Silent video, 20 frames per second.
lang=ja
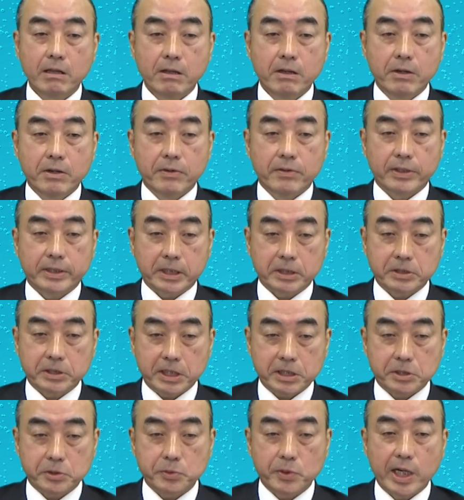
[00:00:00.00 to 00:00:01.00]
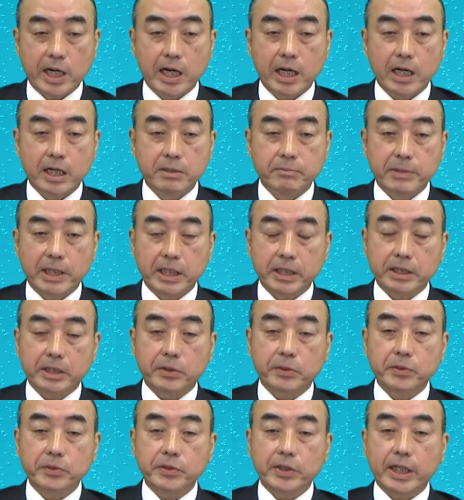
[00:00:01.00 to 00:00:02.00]
私たちは生まれて
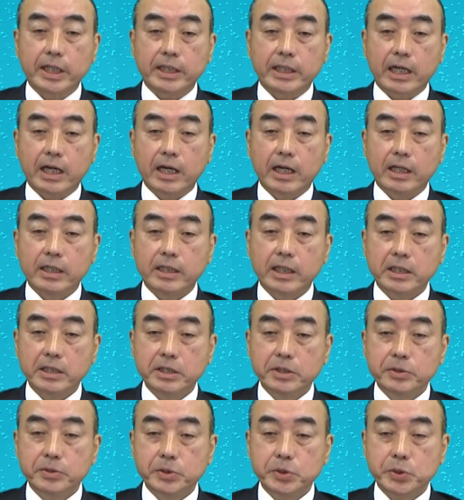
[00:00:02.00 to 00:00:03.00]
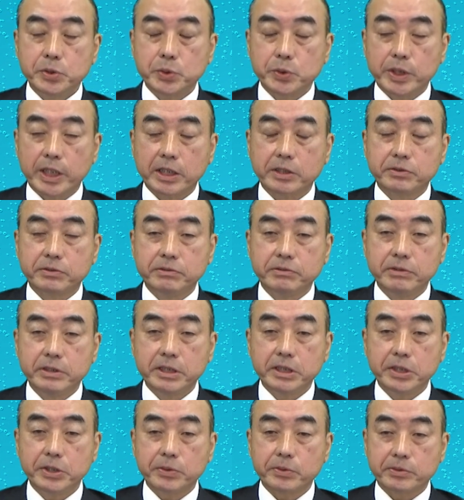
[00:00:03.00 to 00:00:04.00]
この方何不自由なく
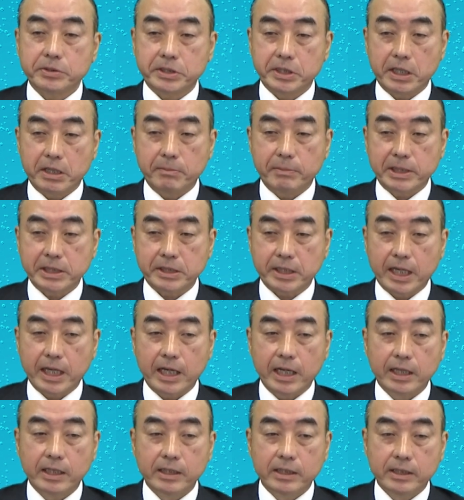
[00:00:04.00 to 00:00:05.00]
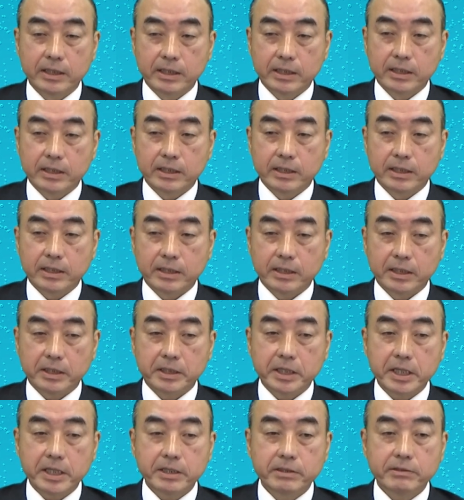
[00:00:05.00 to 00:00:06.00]
息をしていますが、寝
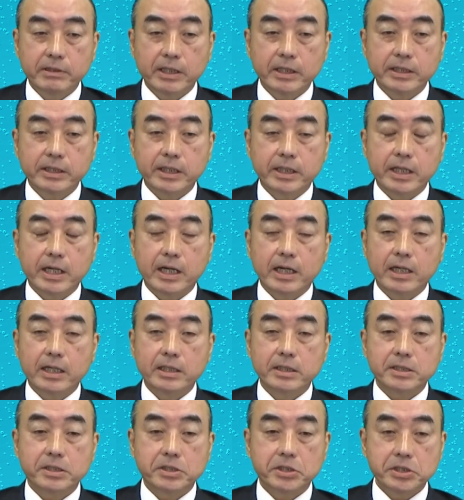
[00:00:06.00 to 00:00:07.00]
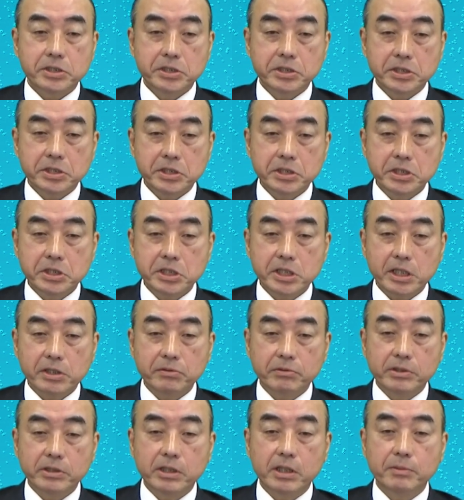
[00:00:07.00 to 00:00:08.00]
ている間や失神した
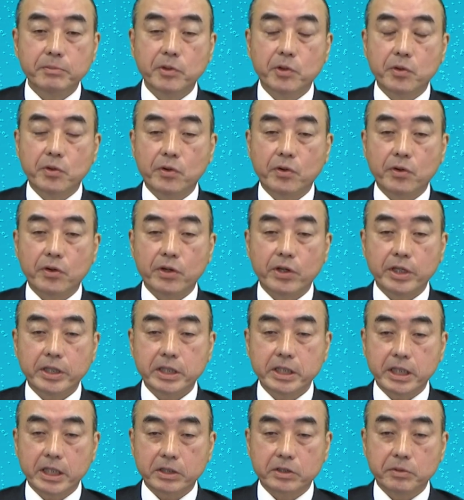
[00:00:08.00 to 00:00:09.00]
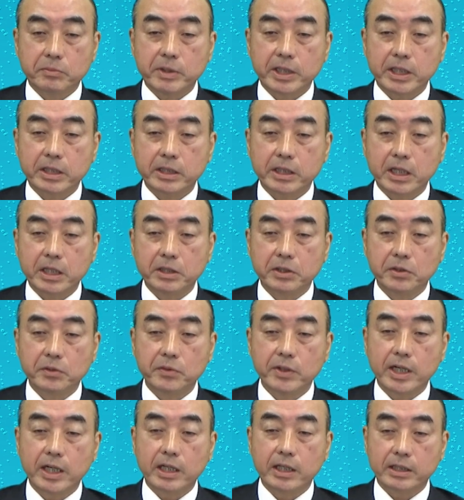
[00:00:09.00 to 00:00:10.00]
時でも息が止まらないの
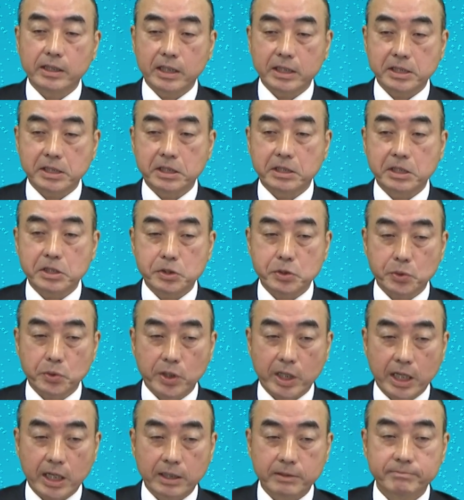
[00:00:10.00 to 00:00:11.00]
はなぜでしょうか